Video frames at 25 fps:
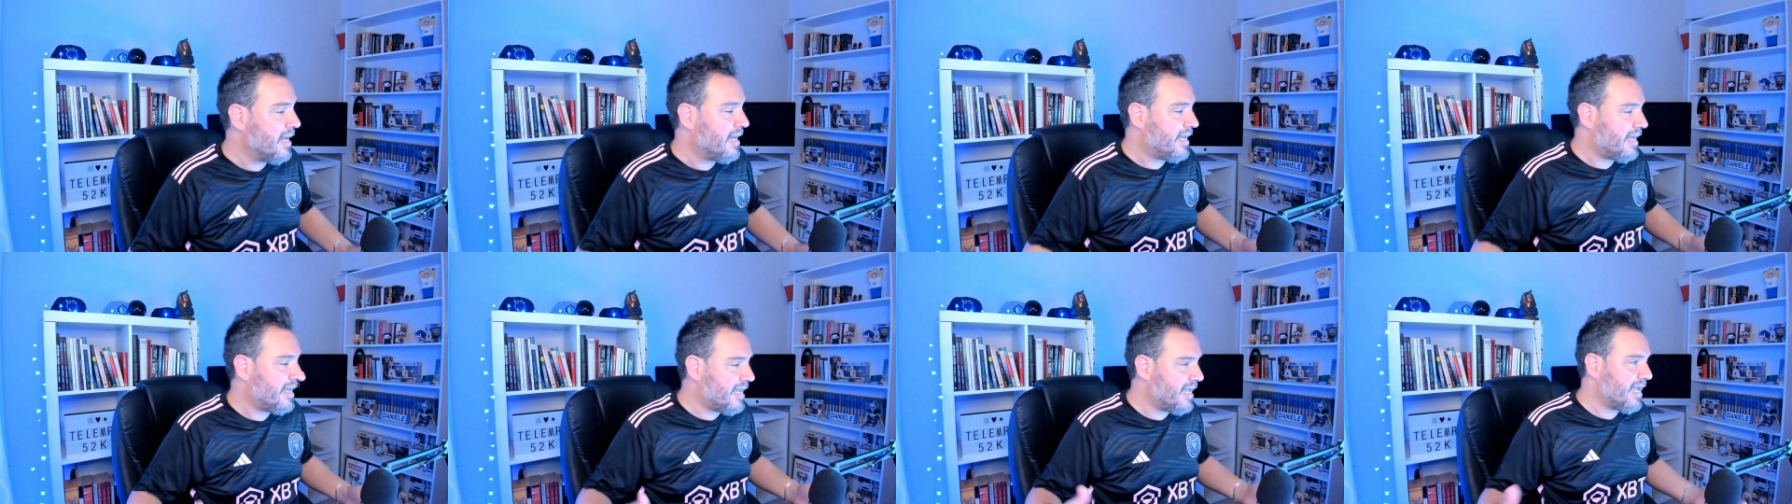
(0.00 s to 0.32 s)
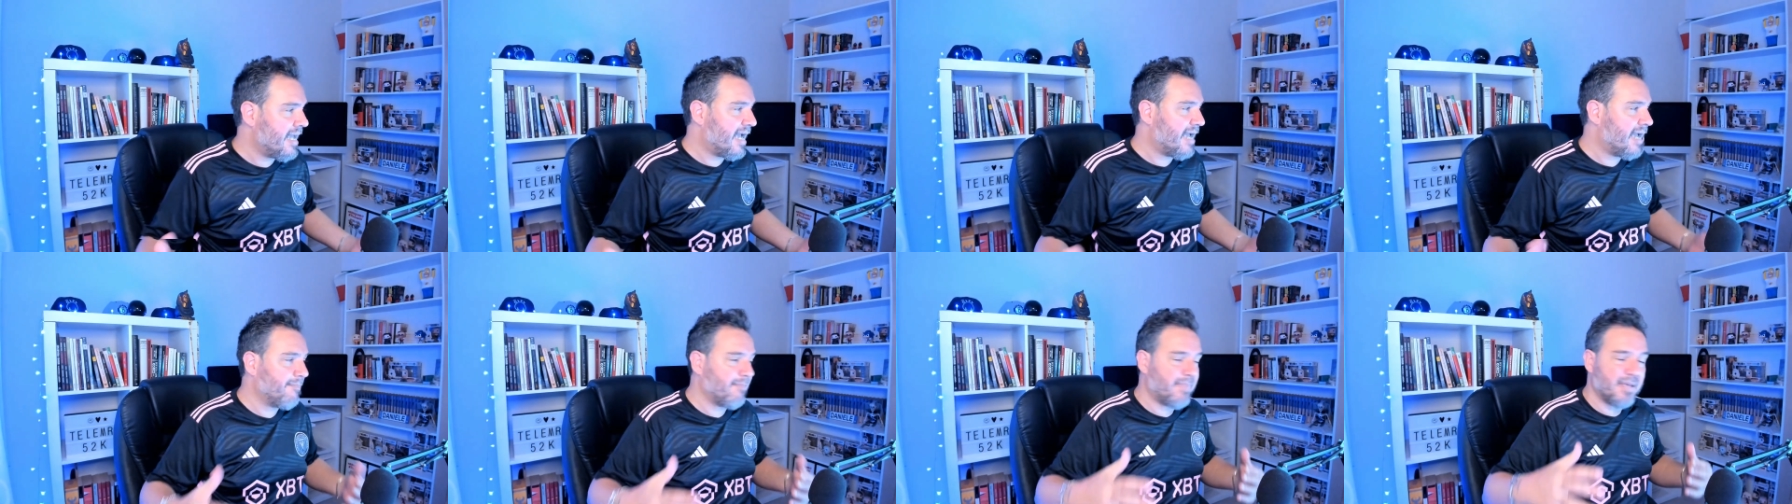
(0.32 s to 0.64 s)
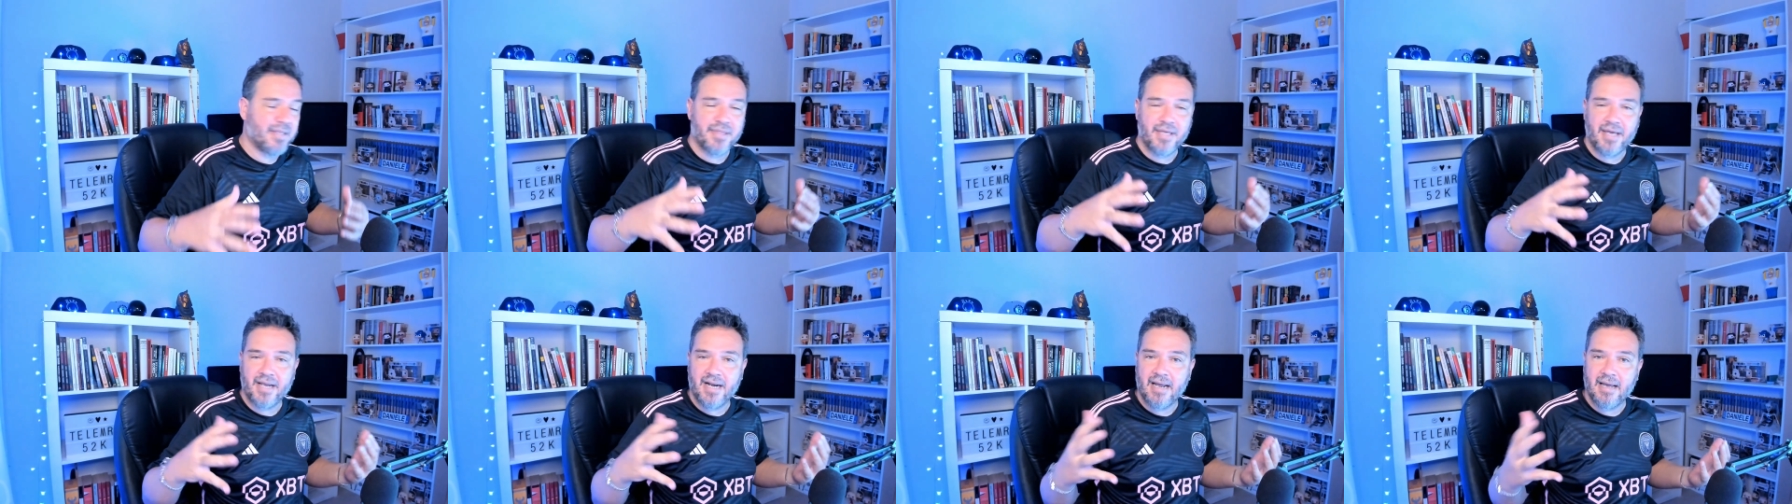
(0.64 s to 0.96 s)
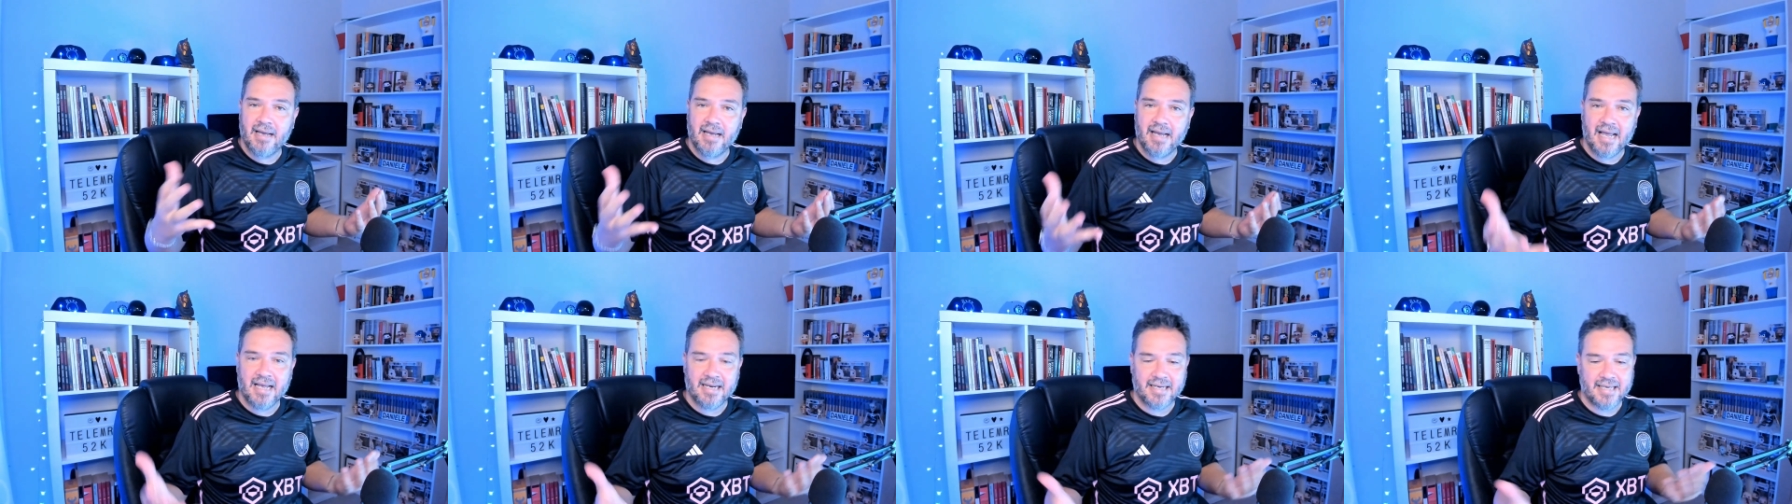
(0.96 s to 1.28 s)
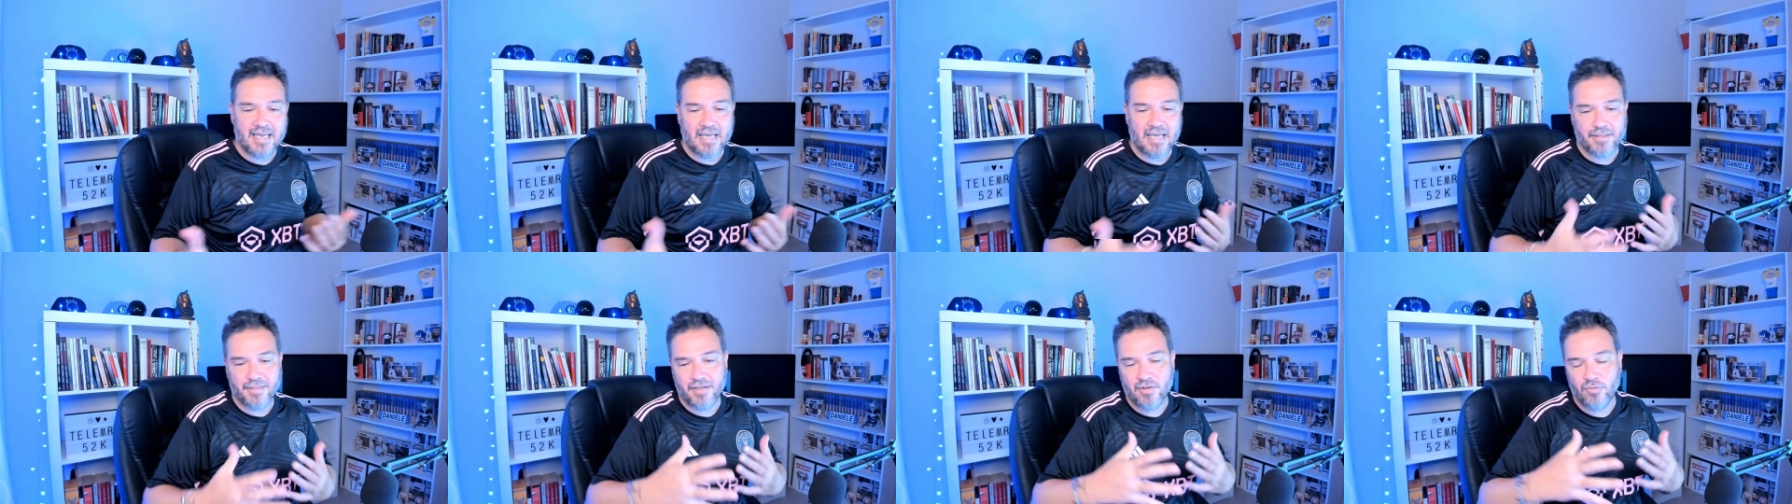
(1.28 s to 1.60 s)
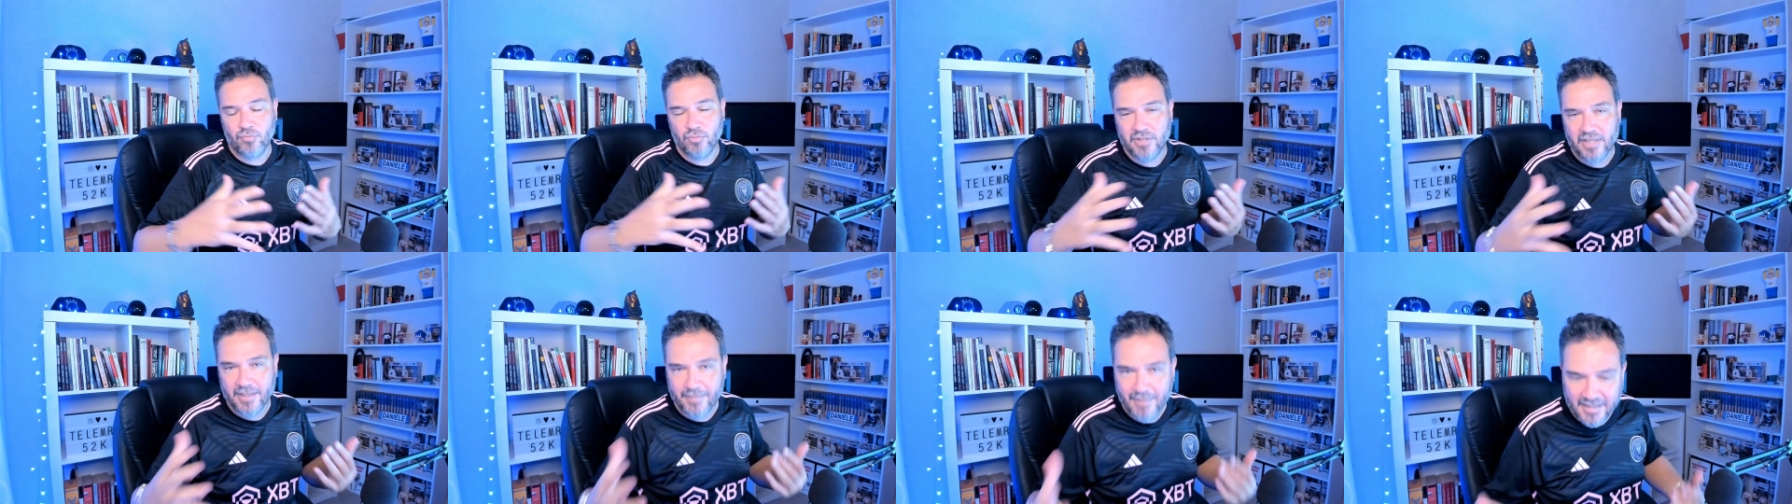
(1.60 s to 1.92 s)
y empezar aquí a hacer
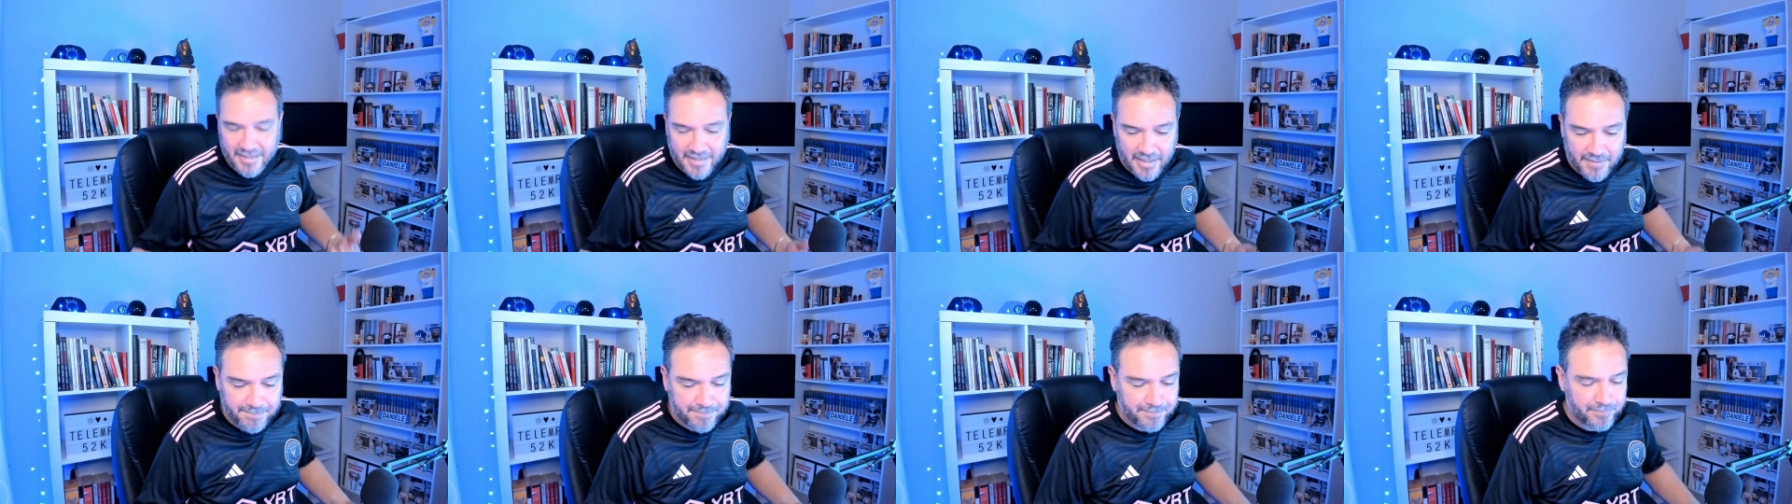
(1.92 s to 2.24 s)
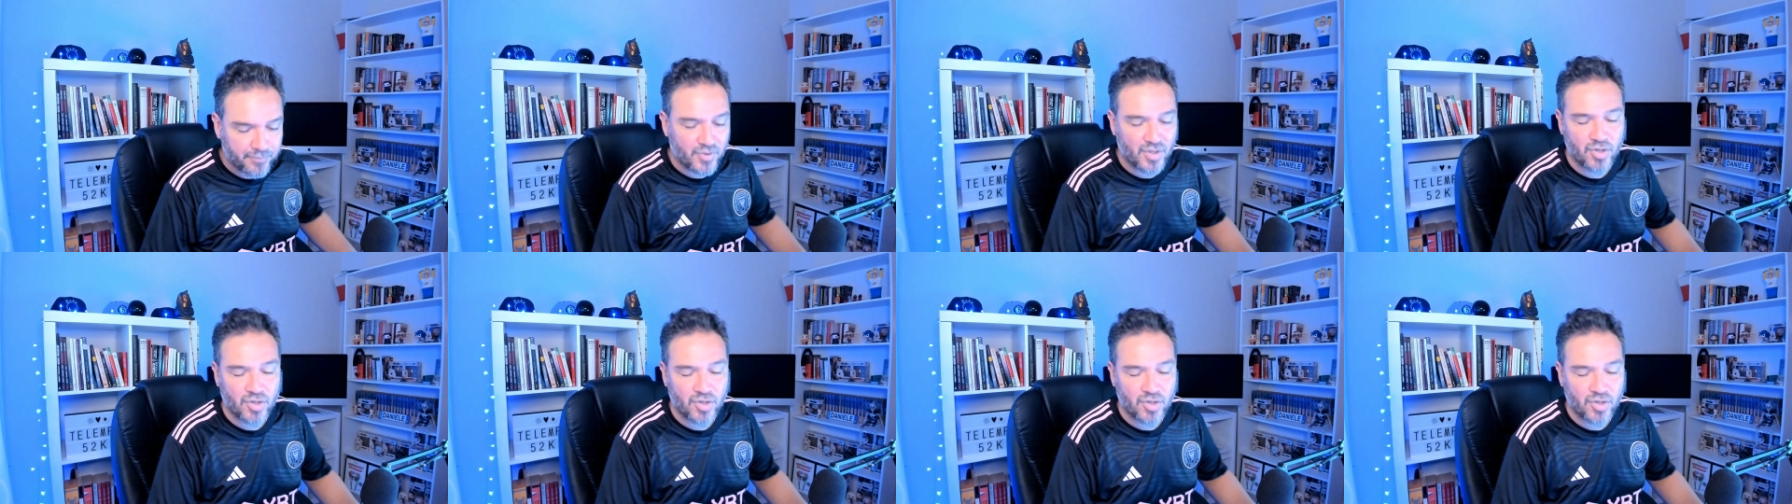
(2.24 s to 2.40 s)
un debate,